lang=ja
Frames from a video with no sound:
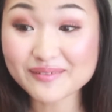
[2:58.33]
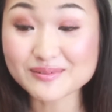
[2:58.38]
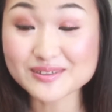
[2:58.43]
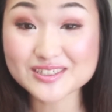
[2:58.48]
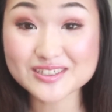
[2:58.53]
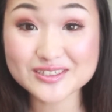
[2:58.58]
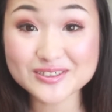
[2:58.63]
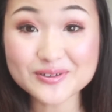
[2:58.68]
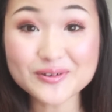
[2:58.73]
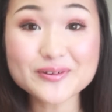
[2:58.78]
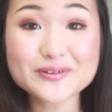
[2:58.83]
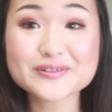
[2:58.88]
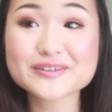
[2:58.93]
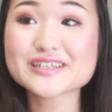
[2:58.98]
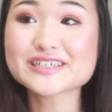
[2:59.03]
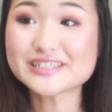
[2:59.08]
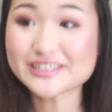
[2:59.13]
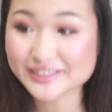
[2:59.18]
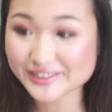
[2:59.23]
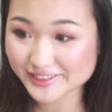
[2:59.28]
もうすごい
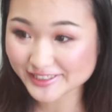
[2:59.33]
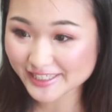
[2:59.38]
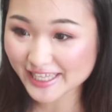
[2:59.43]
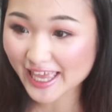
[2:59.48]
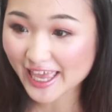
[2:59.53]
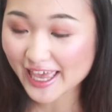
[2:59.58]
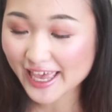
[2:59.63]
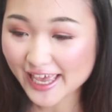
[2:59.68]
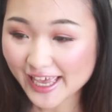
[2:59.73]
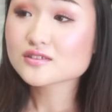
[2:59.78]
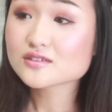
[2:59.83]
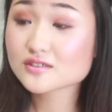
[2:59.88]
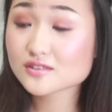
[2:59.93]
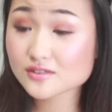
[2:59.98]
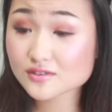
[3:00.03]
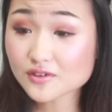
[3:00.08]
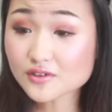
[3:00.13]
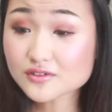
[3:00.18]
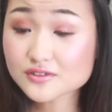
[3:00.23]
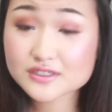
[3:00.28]
嬉しくて、
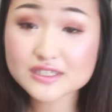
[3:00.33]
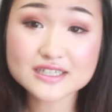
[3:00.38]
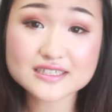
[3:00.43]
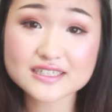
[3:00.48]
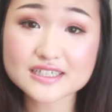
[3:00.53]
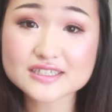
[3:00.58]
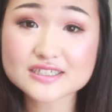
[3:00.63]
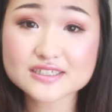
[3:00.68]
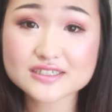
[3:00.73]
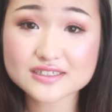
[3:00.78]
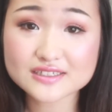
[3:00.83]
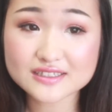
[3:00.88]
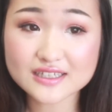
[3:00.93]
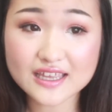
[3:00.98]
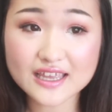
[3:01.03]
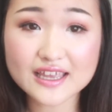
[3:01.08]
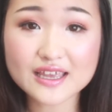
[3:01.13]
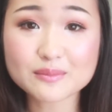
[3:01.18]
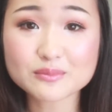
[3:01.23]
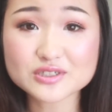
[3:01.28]
すごく優しくて、